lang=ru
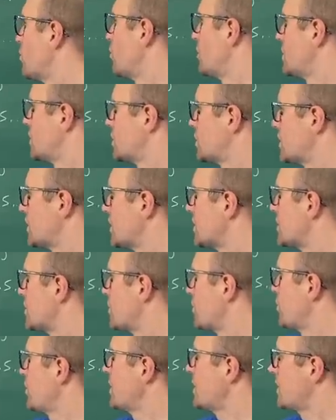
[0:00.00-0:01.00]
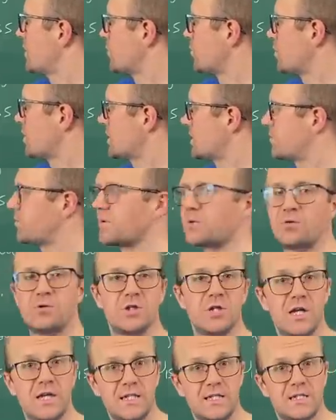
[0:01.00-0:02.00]
больше тройки у нас
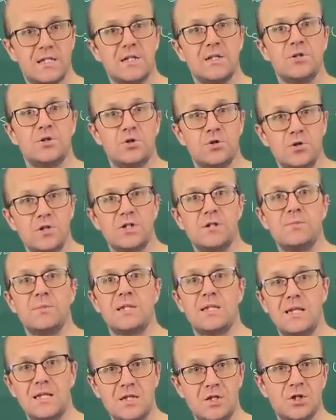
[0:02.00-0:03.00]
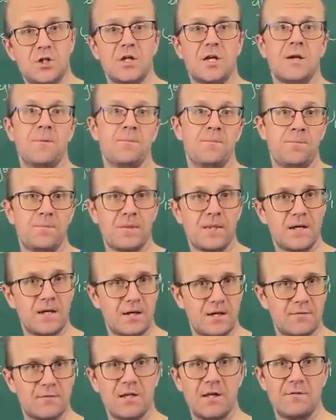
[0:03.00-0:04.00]
получается еще симметричное
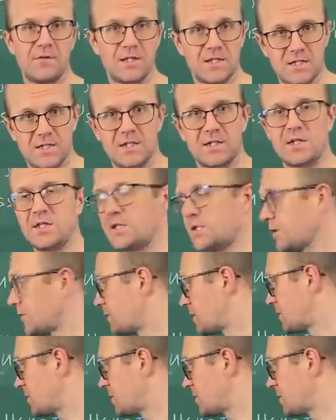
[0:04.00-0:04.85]
равновесие Нэша в